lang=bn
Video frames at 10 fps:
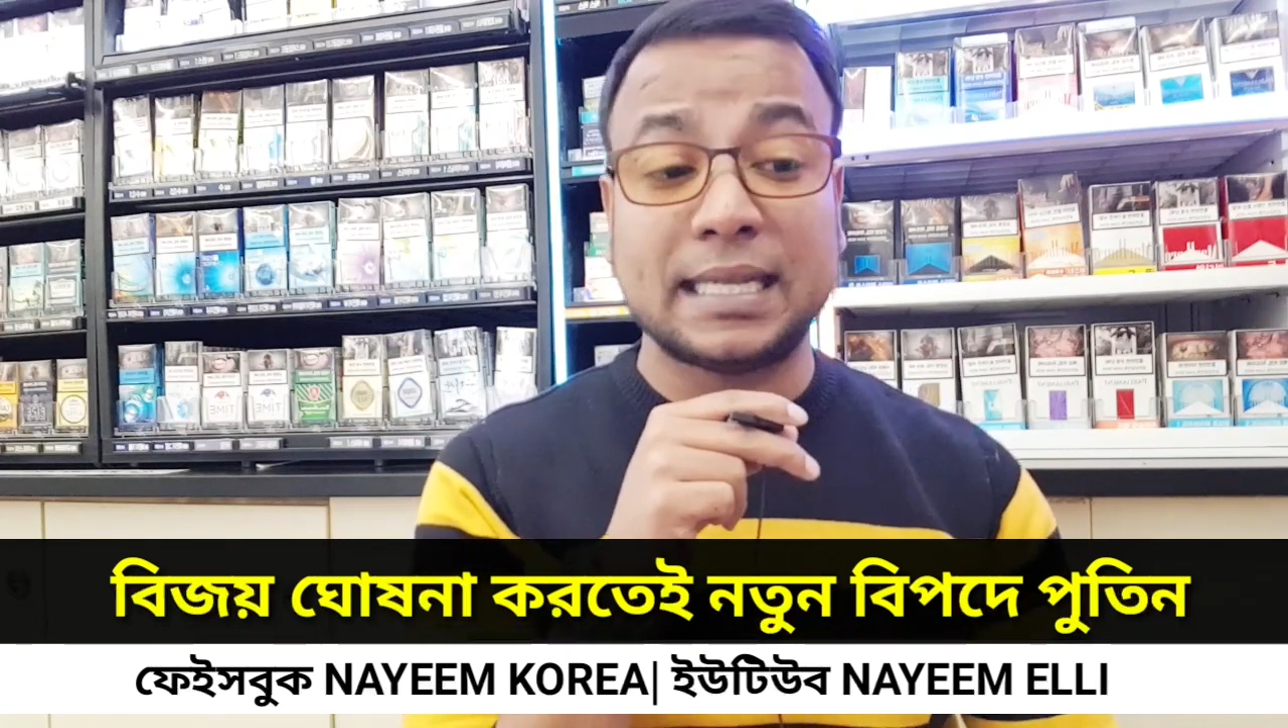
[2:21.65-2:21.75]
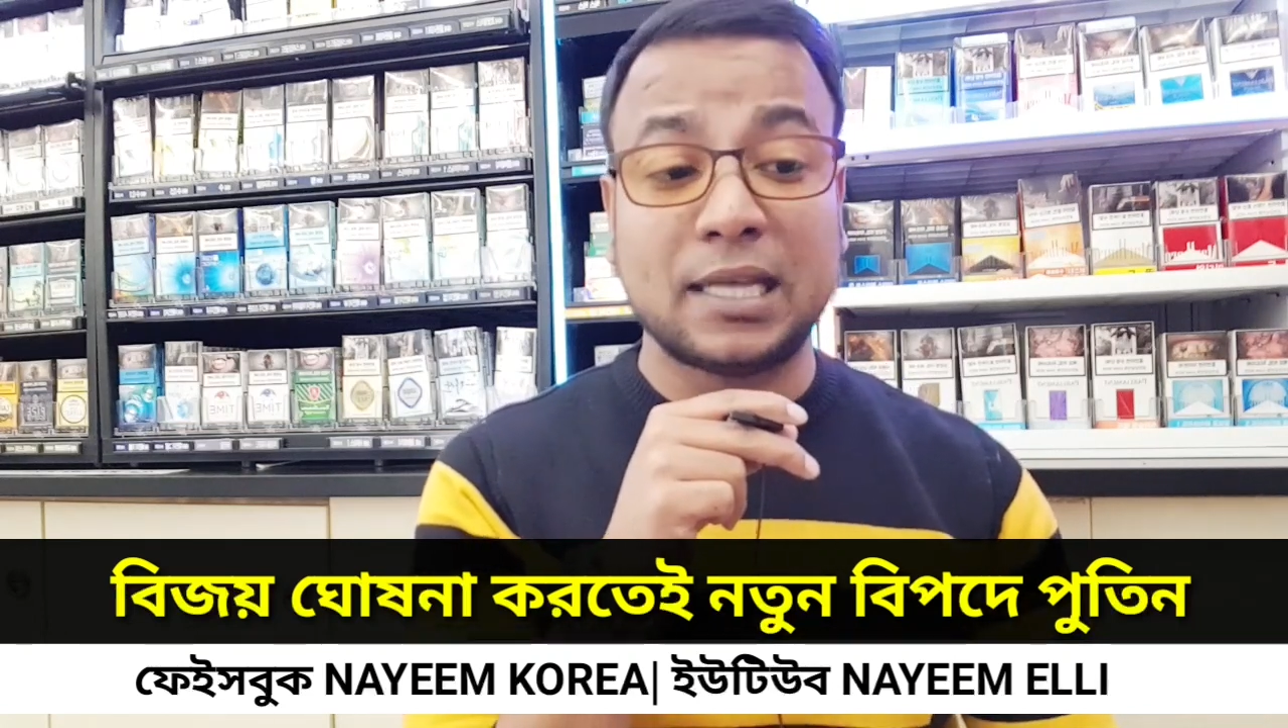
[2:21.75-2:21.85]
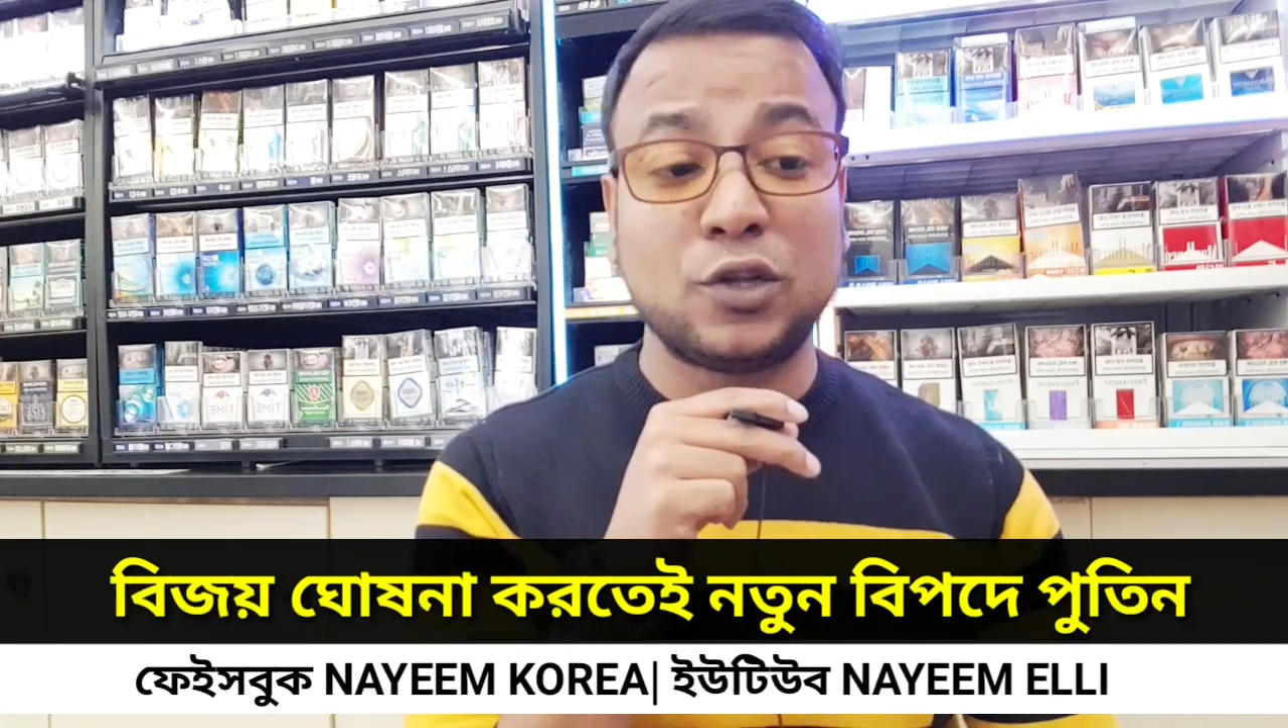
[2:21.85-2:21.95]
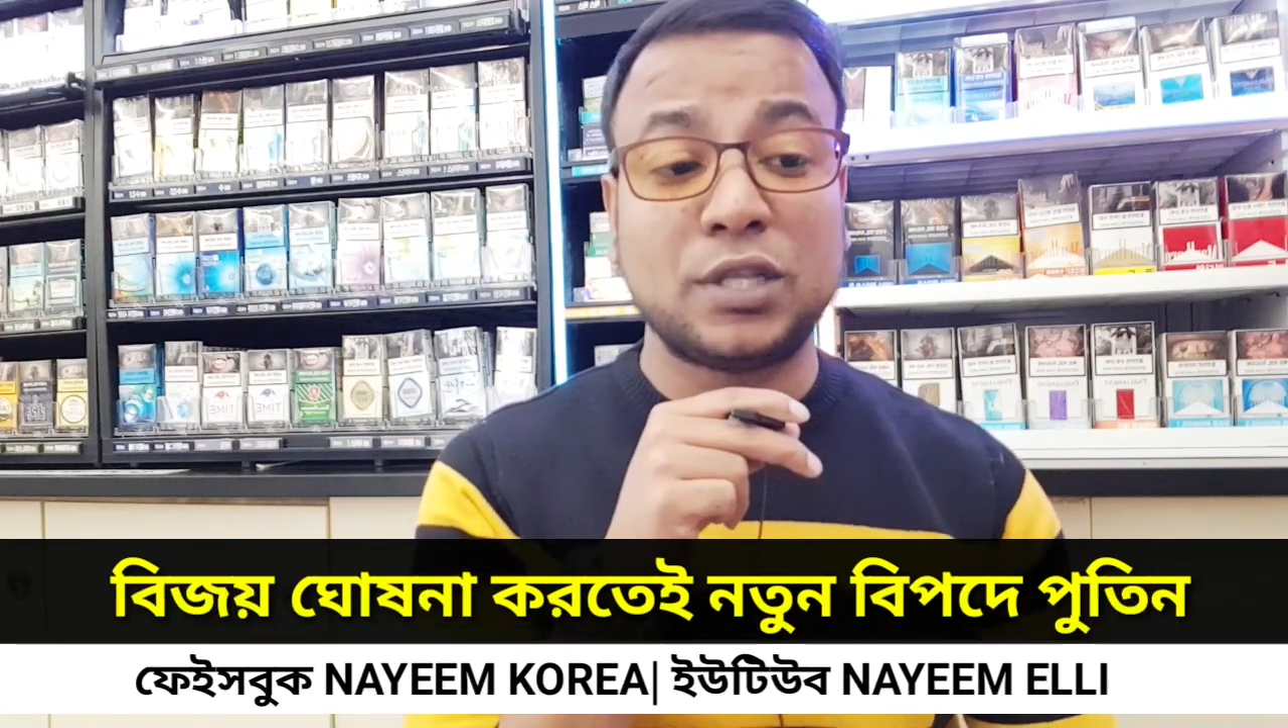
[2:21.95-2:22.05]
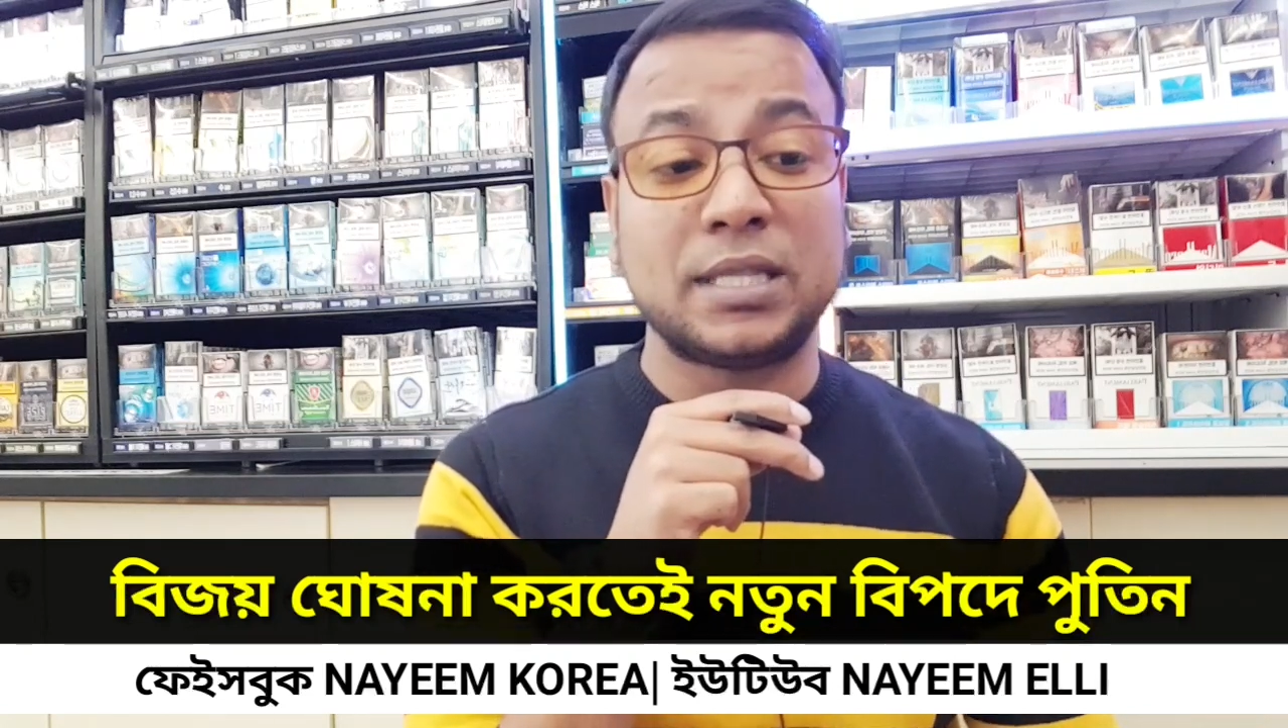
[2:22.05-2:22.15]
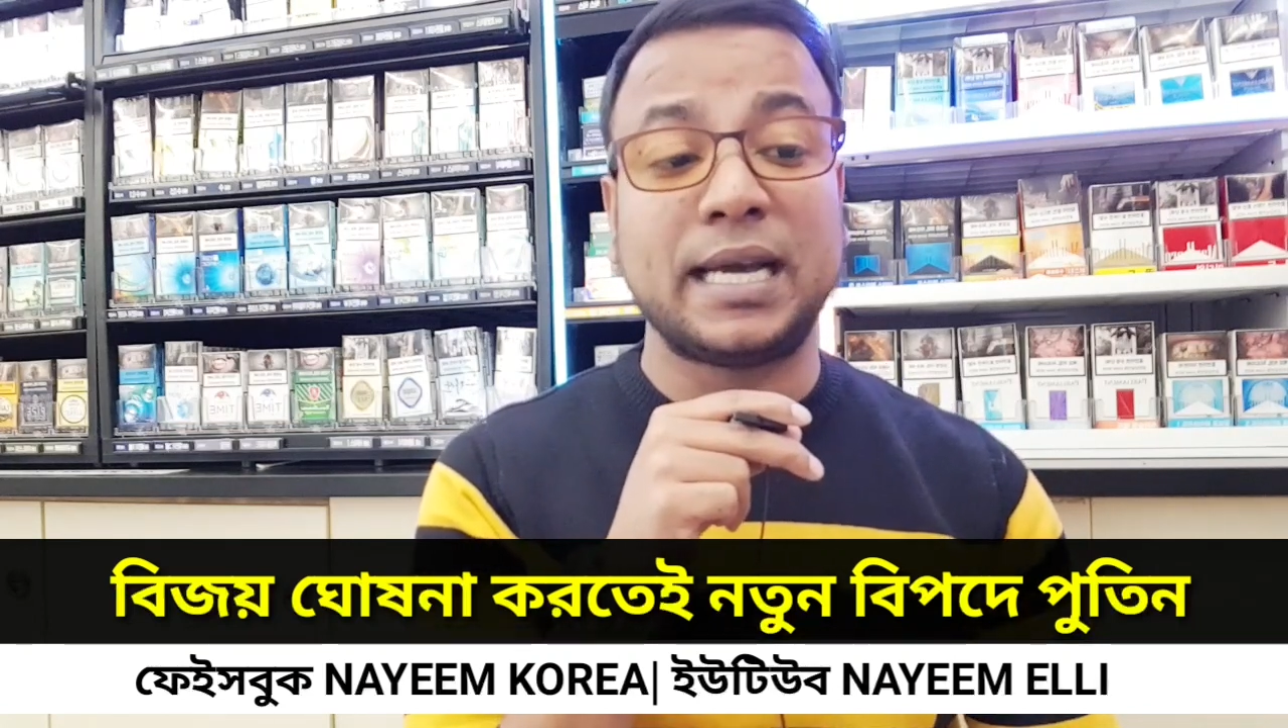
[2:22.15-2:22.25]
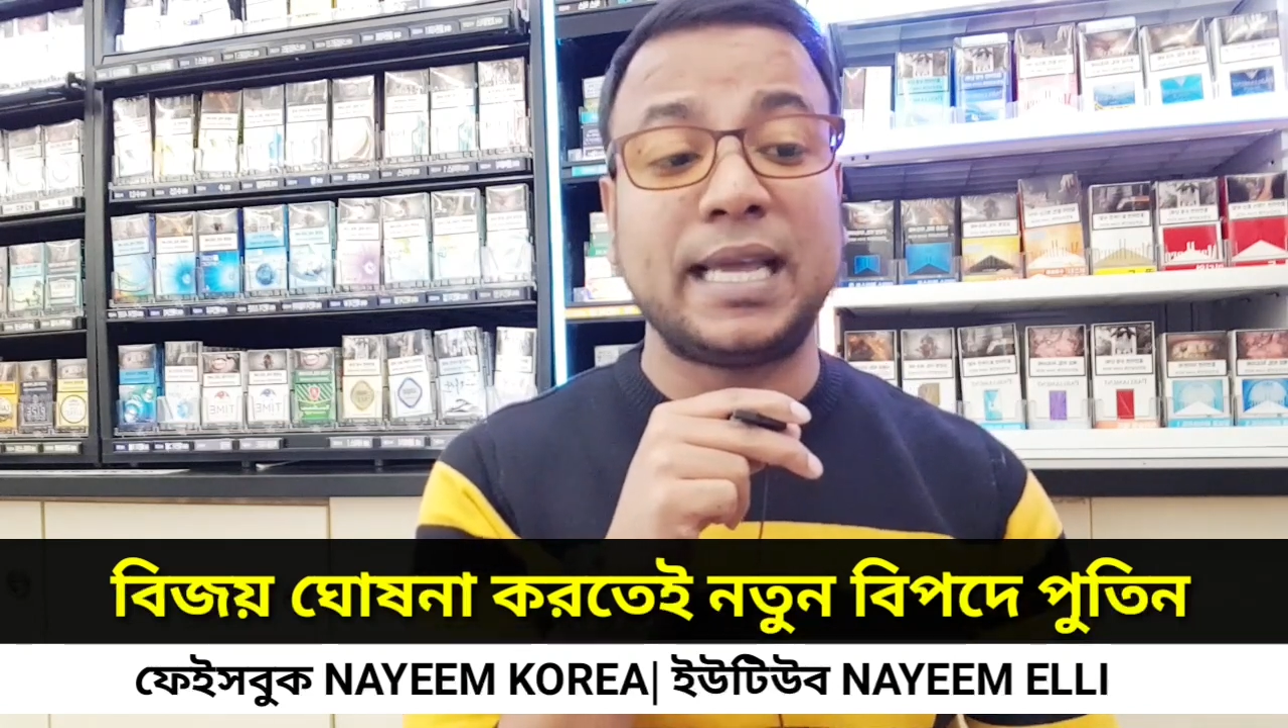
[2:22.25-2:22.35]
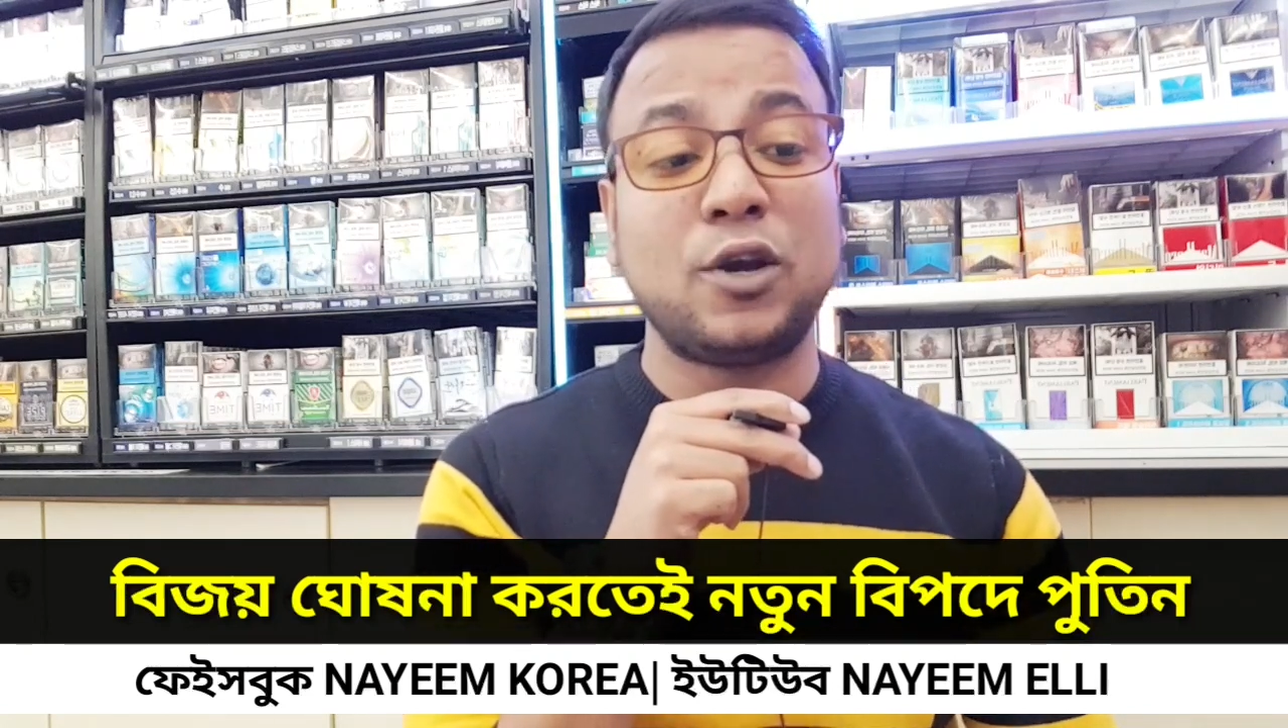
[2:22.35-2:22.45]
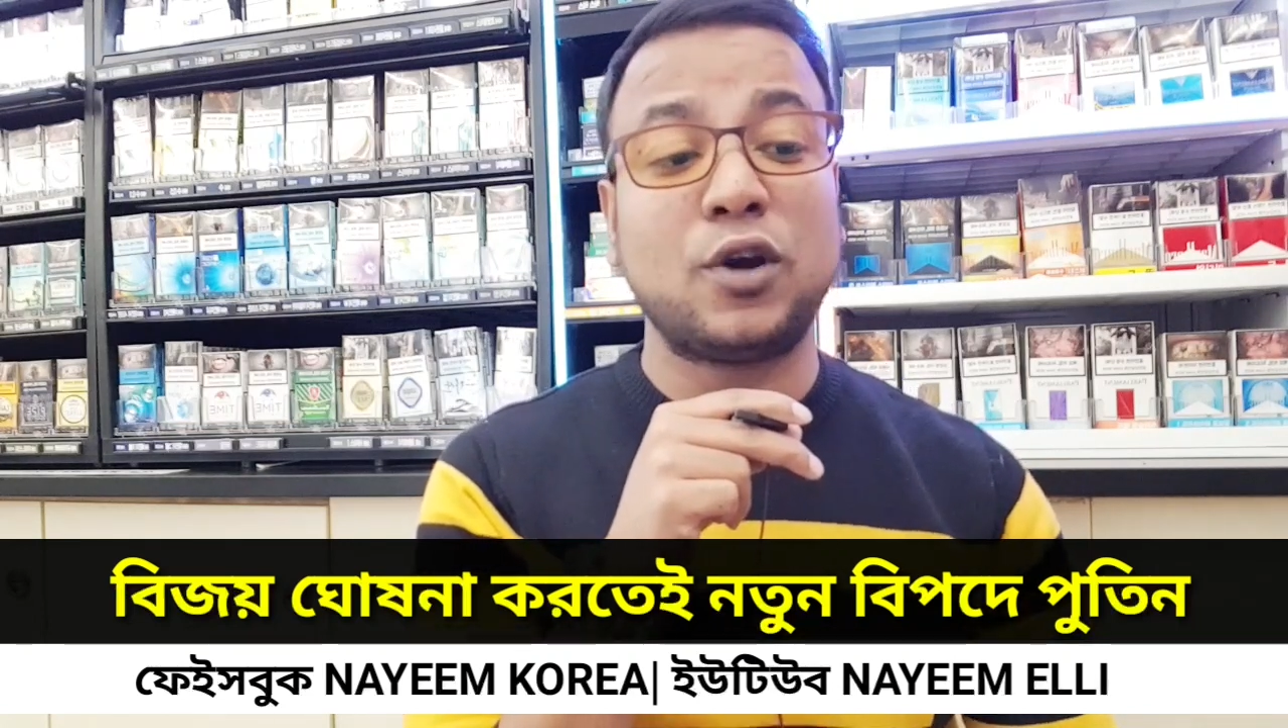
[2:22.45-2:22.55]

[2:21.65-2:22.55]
আদালতে দাখিল